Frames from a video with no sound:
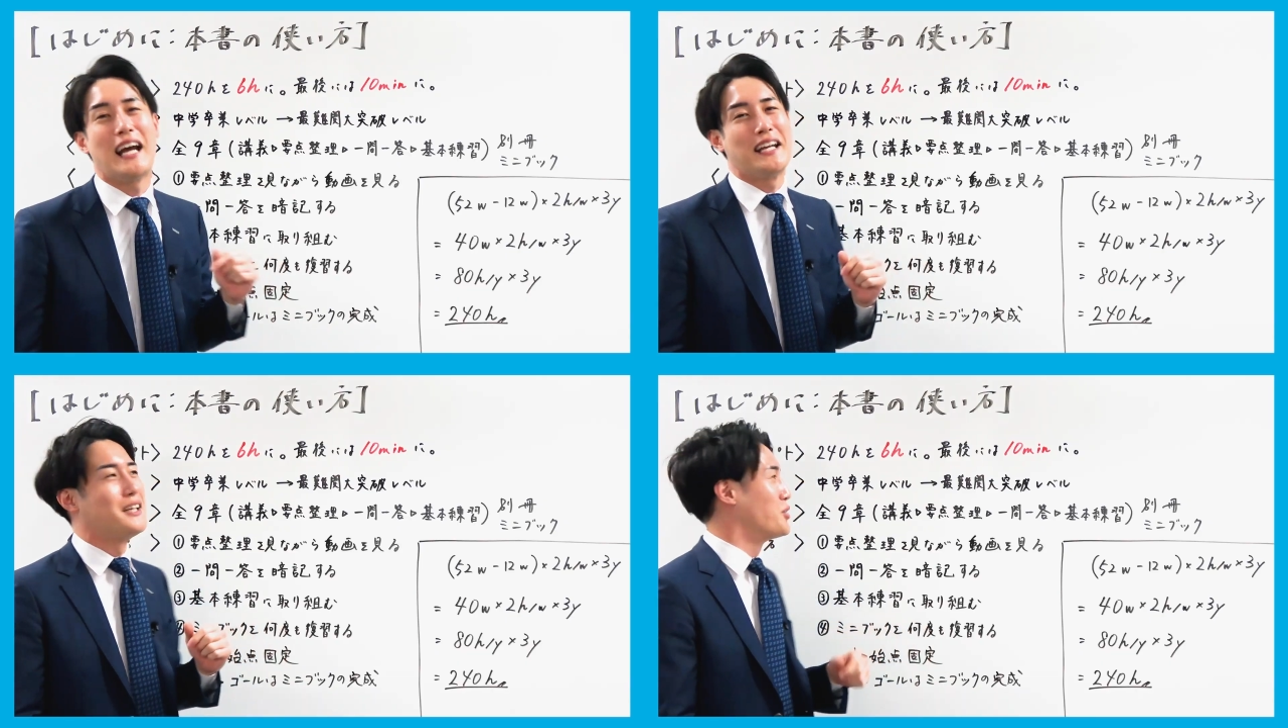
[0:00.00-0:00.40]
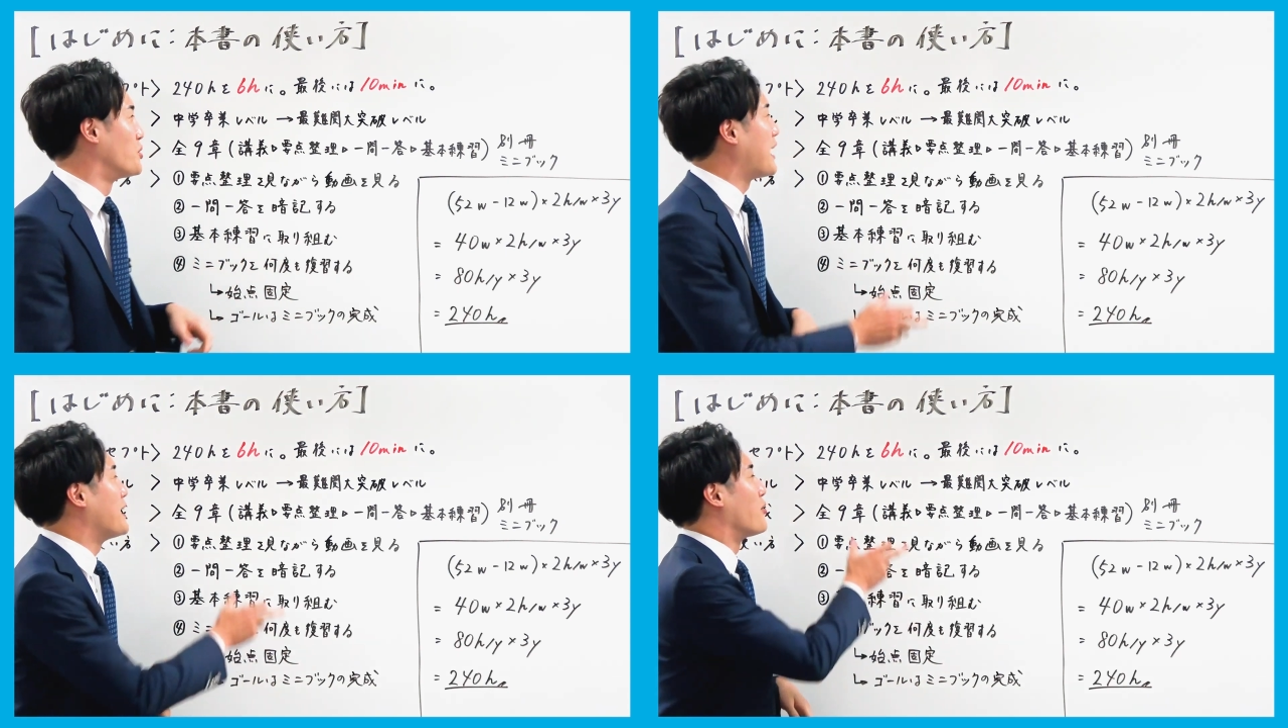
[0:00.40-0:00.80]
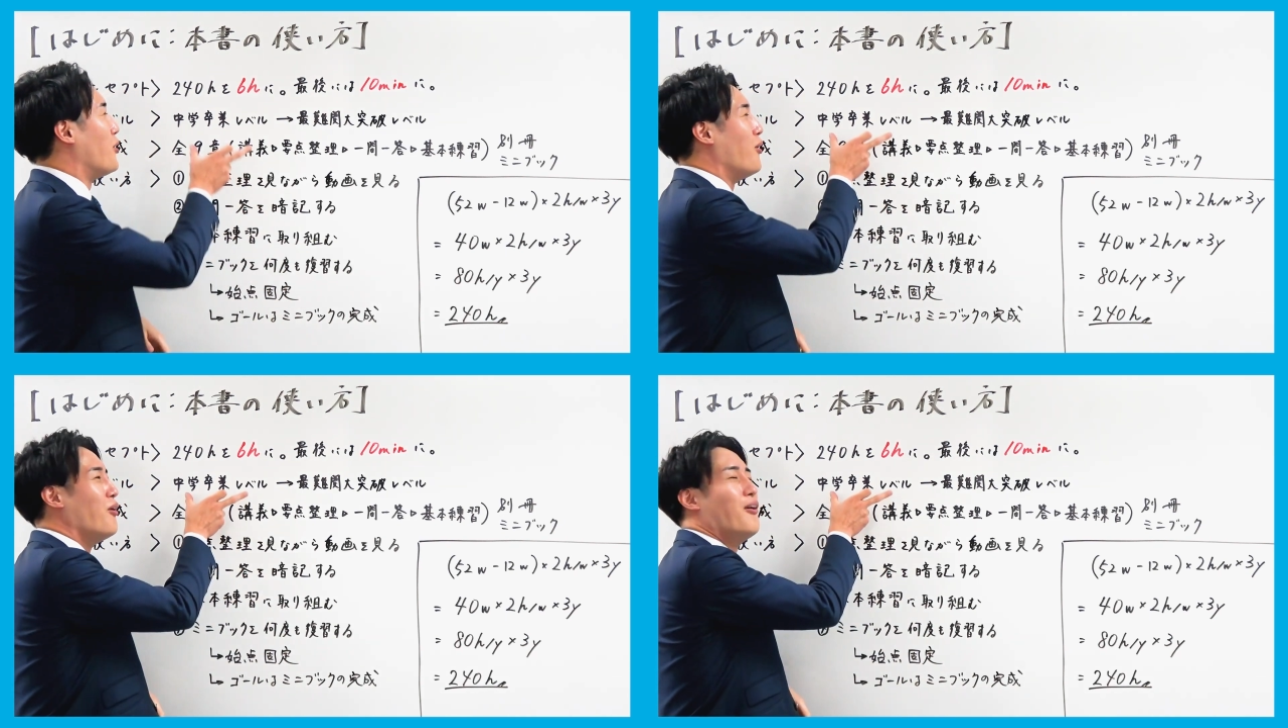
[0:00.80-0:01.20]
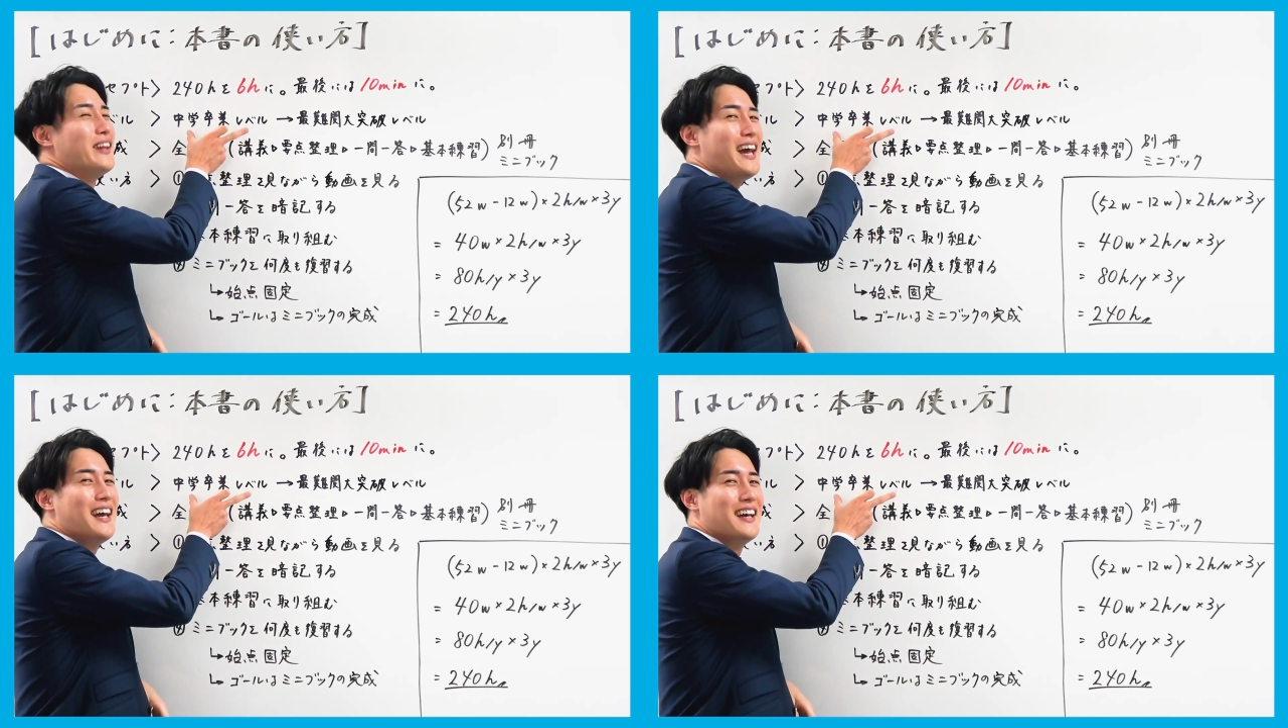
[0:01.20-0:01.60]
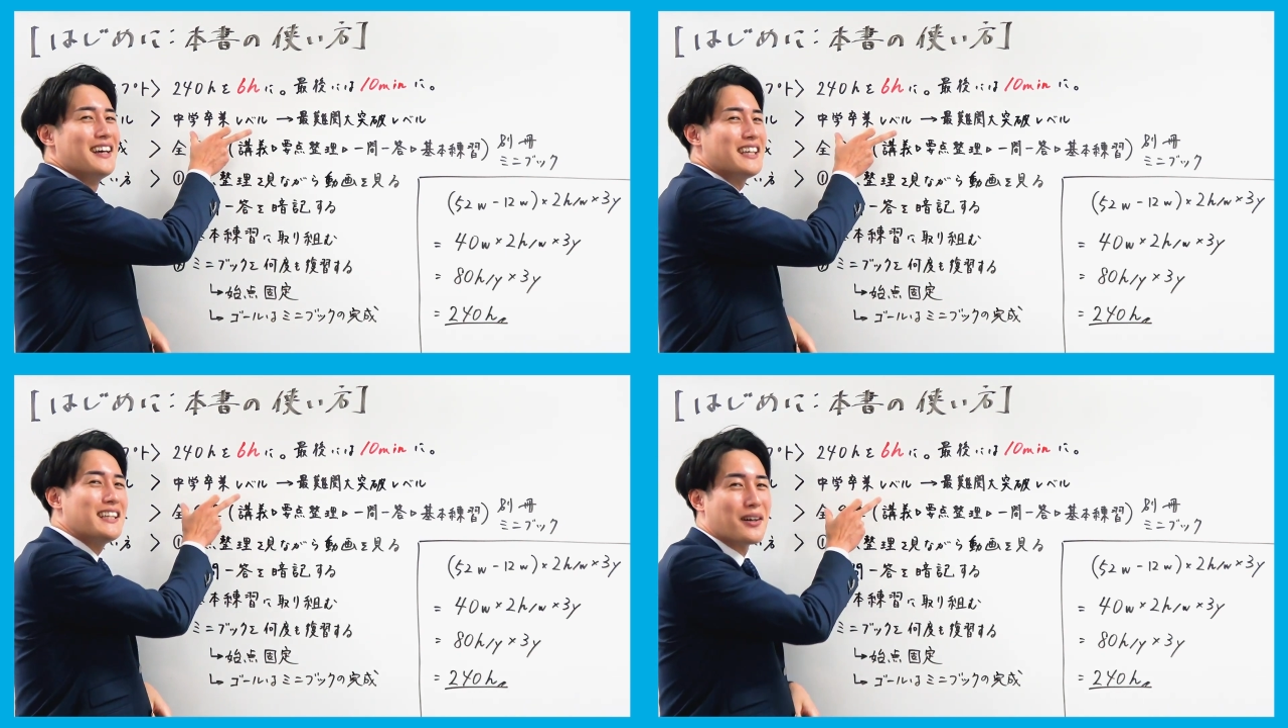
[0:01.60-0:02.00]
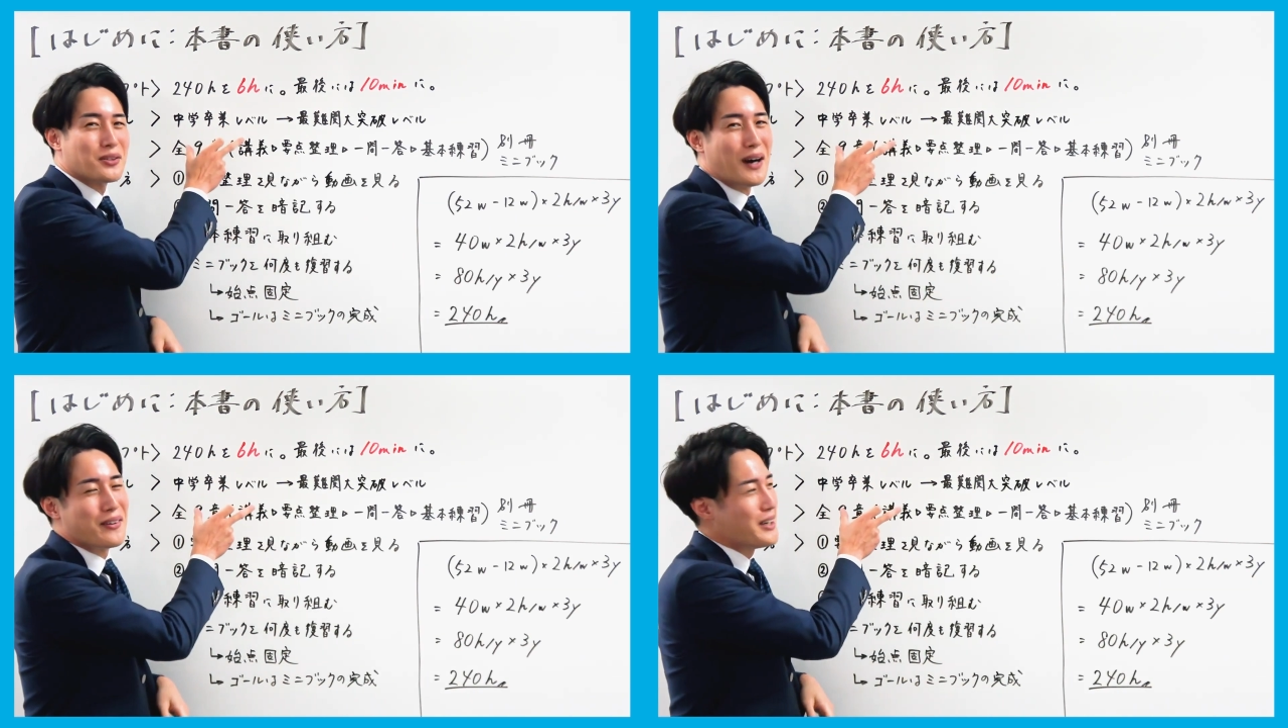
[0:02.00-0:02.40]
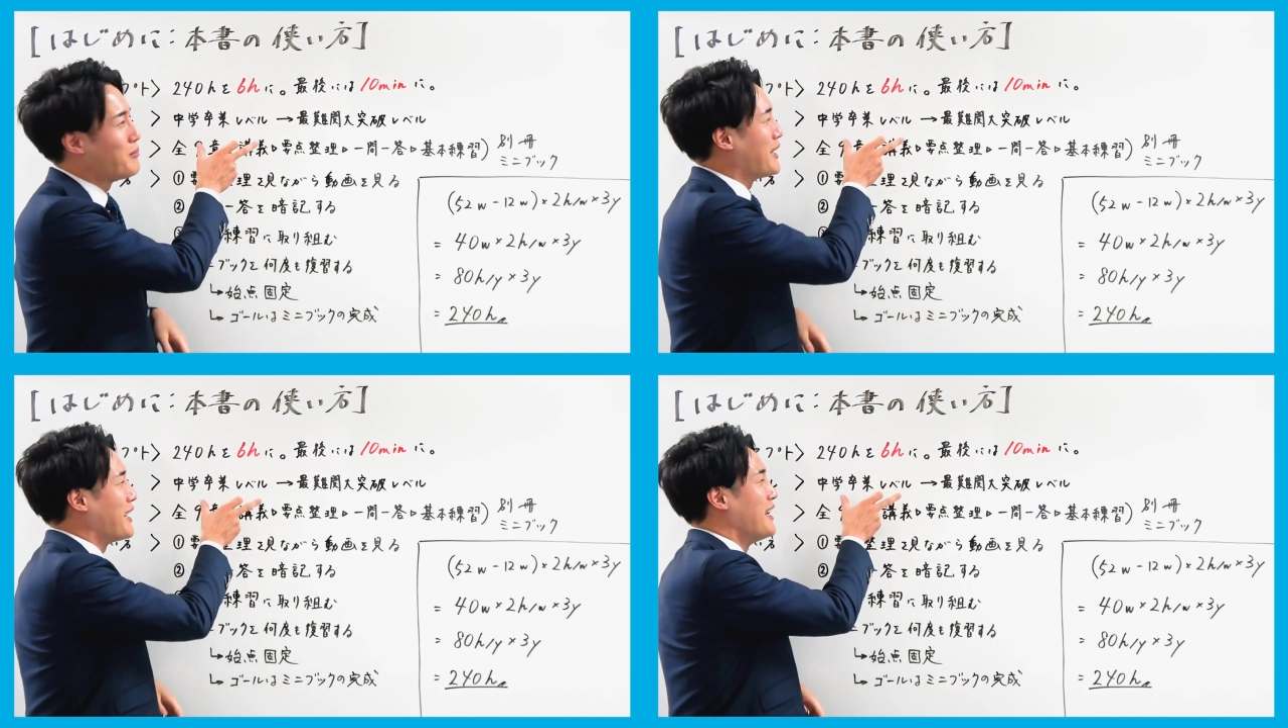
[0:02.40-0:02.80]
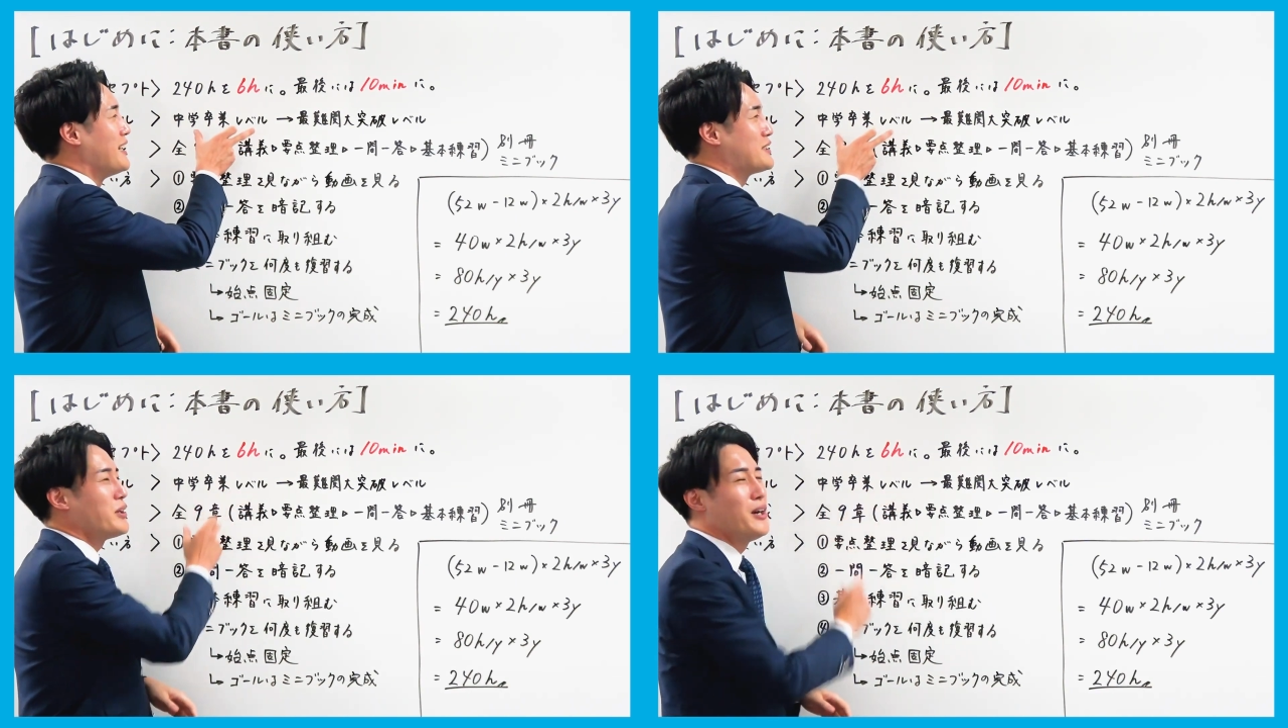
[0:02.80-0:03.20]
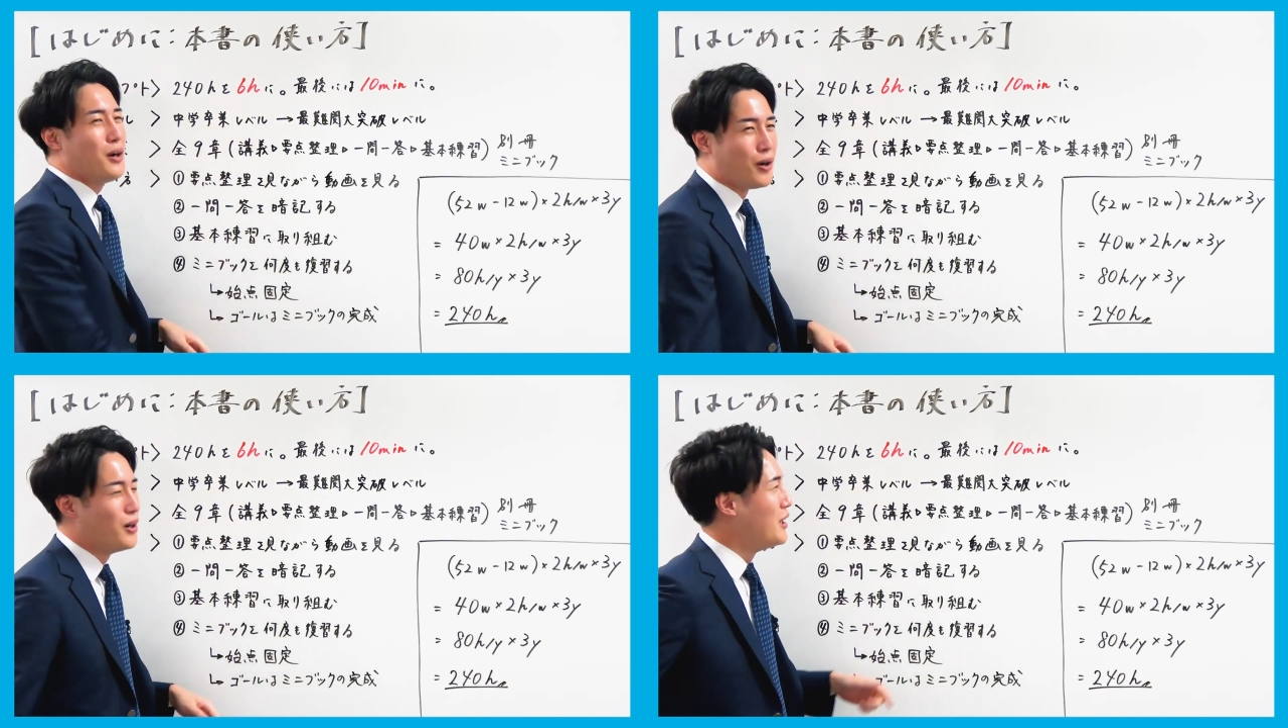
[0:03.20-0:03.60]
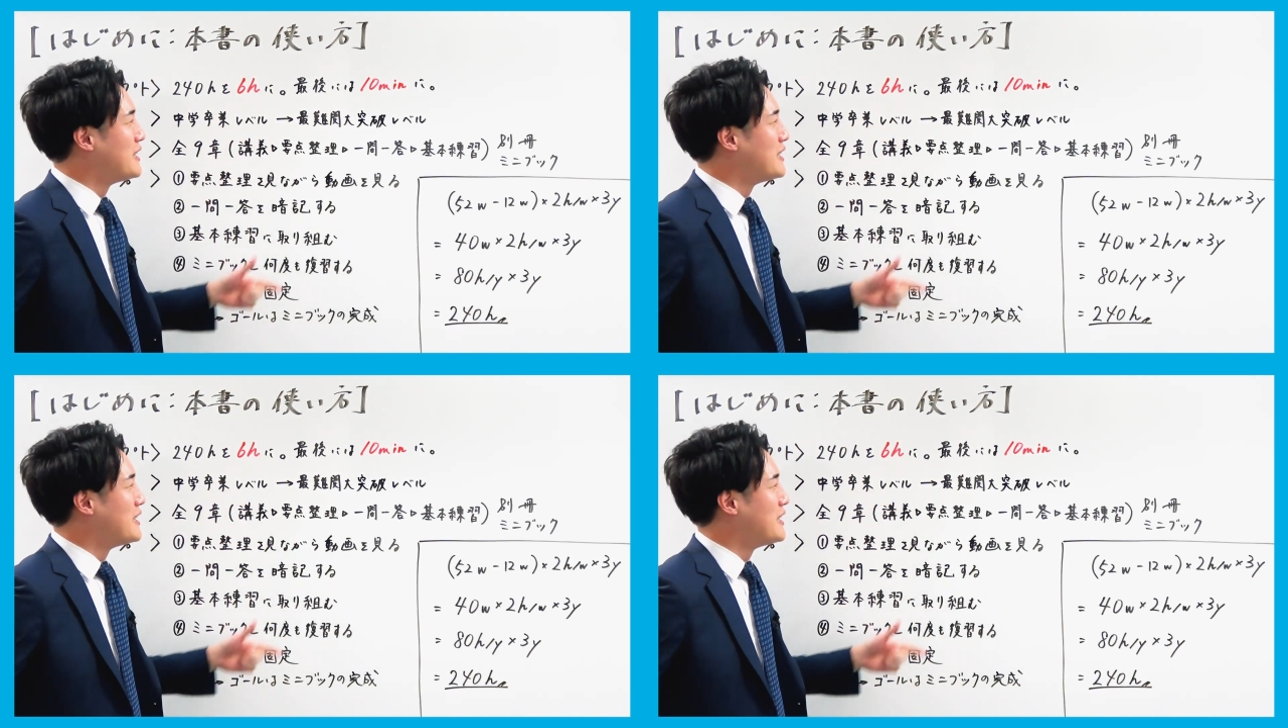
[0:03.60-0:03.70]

たいな状態の子ね聞いたことはあるよねみたいなでそれを